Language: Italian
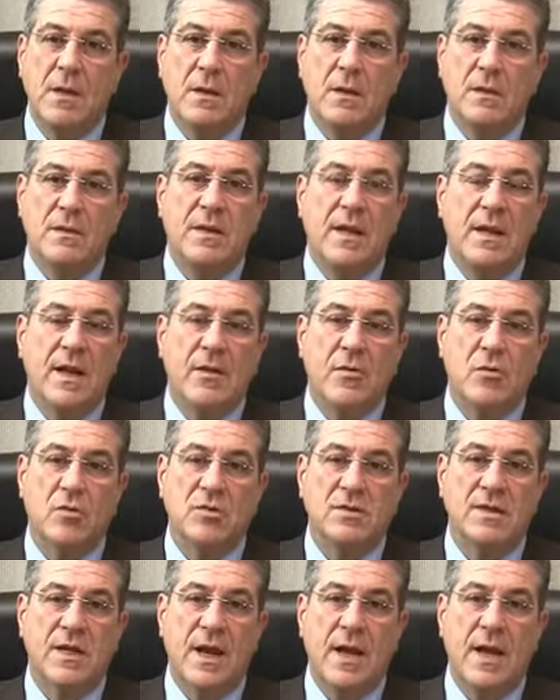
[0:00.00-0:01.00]
della
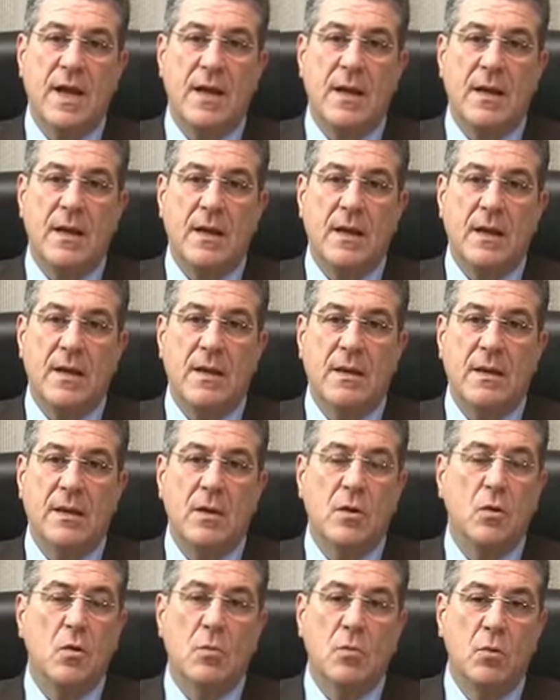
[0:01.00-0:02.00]
nostra eh,
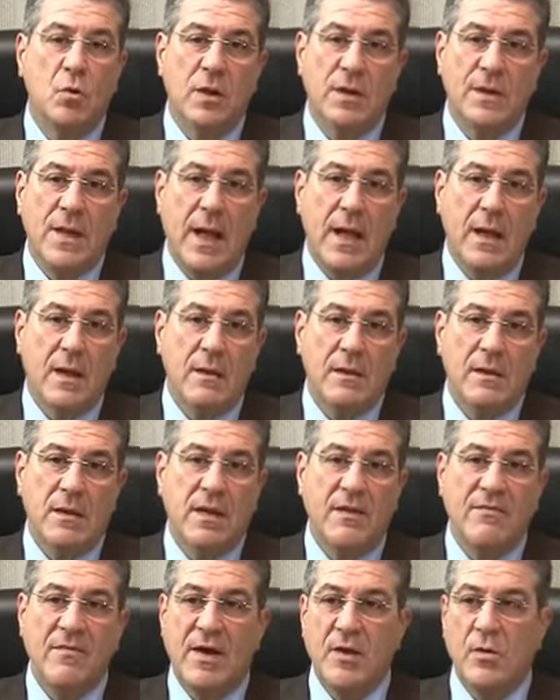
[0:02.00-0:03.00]
comunità
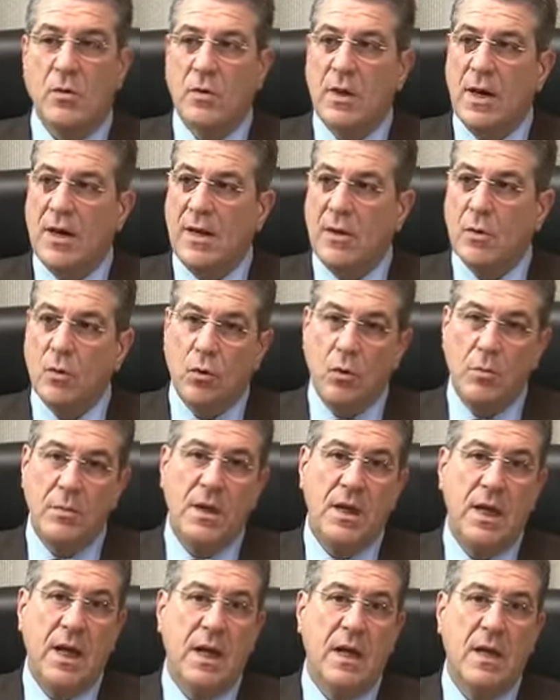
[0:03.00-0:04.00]
che vanno
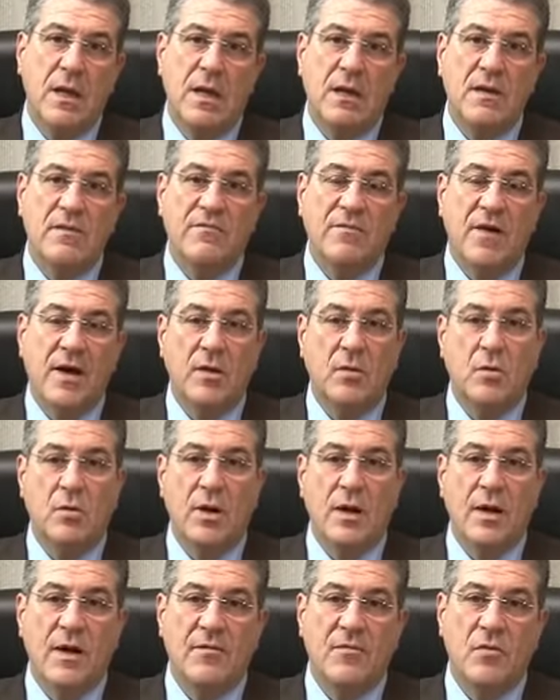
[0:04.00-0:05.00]
dall'economia, vanno
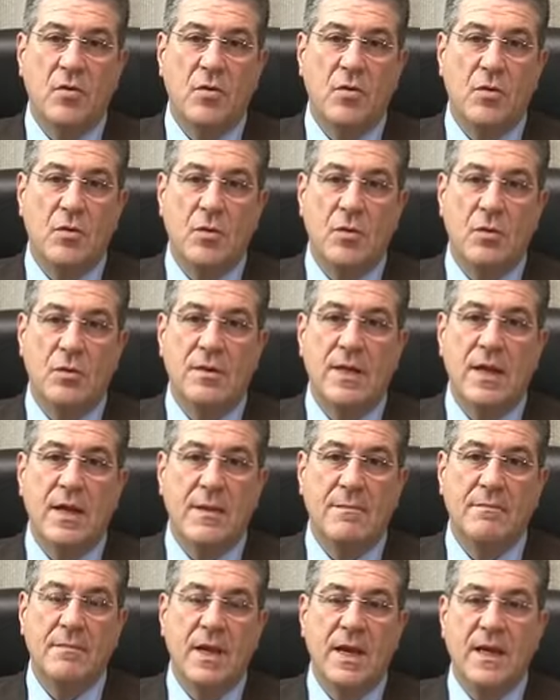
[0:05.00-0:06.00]
dal lavoro,
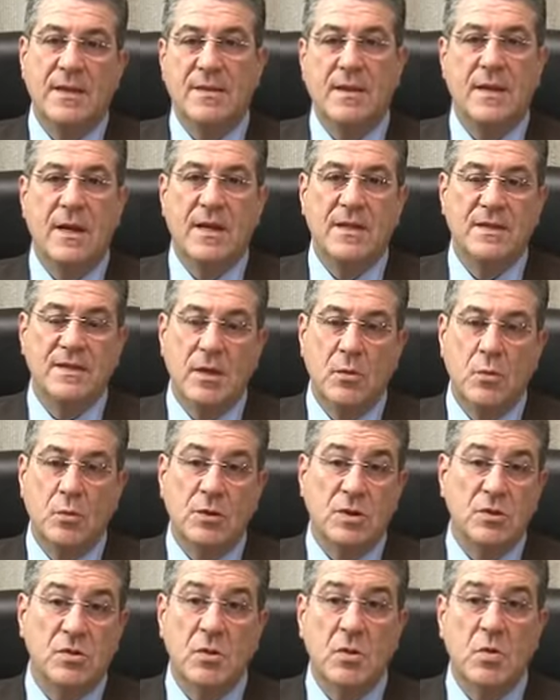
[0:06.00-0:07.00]
dall'ambiente e dalla
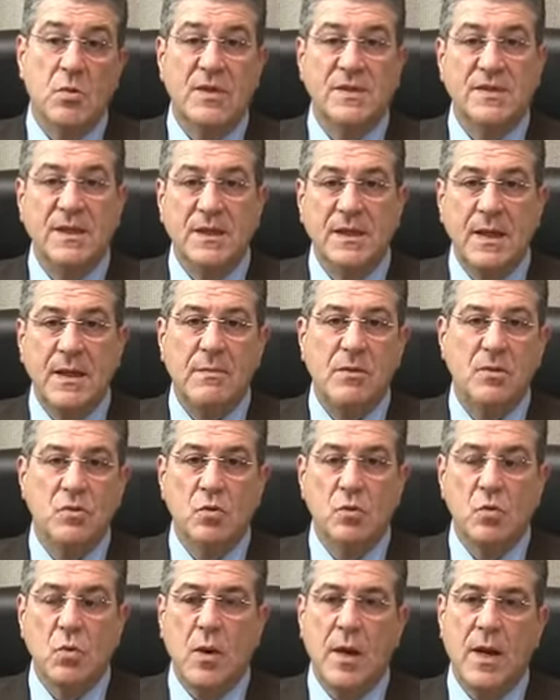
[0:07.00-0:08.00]
salute. Sono questi temi
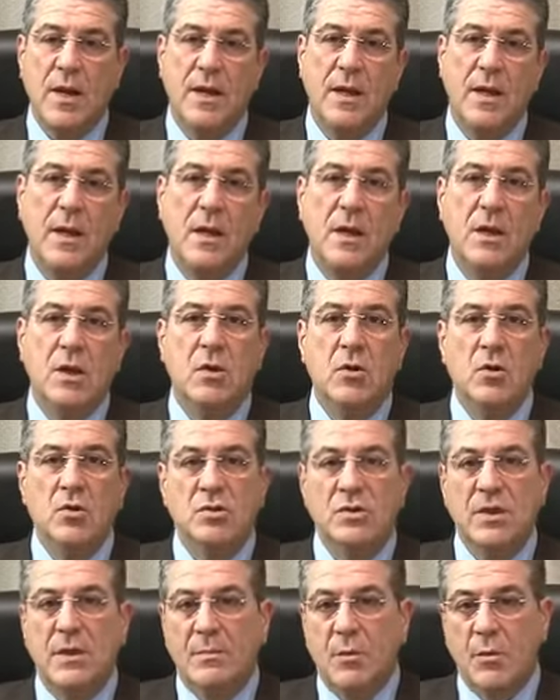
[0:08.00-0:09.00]
sul quale non
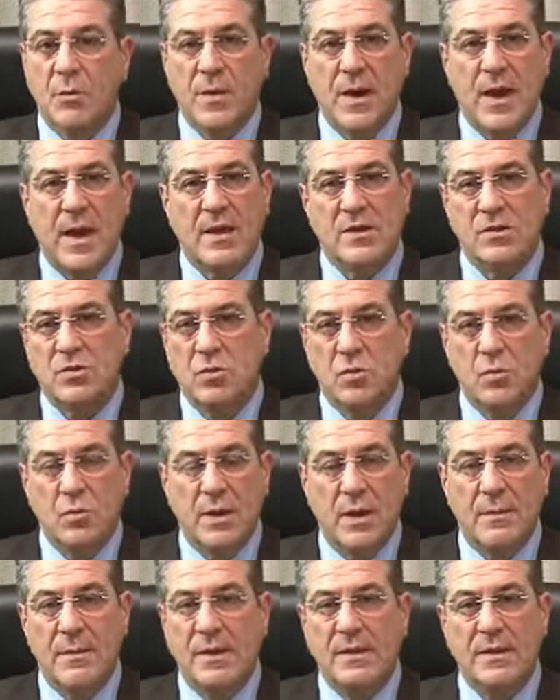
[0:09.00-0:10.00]
si potrà
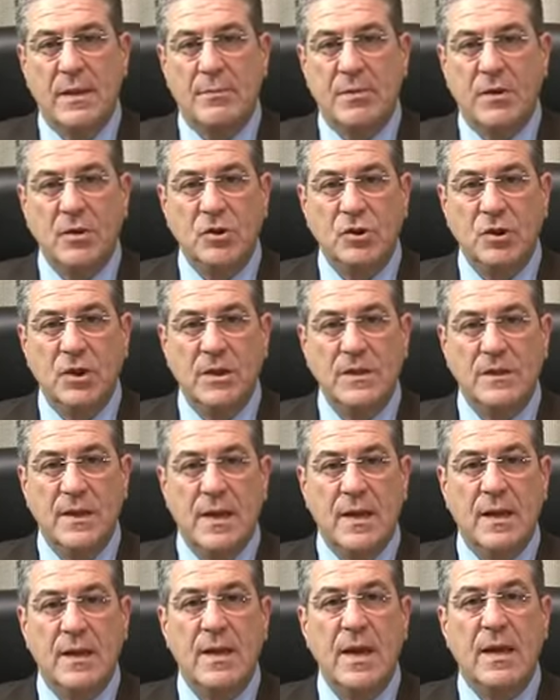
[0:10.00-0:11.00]
assolutamente
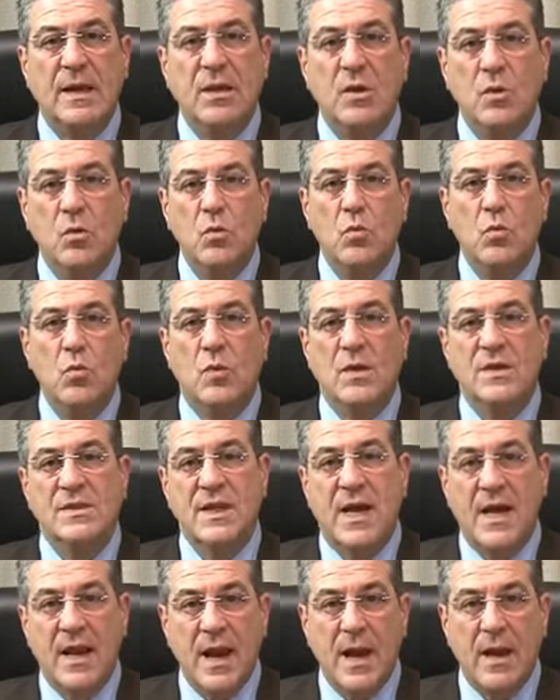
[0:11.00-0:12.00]
prescindere da chiunque
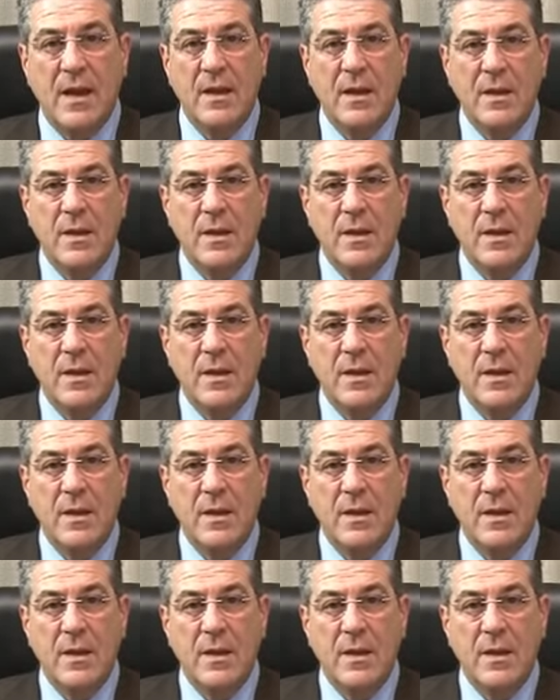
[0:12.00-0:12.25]
sarà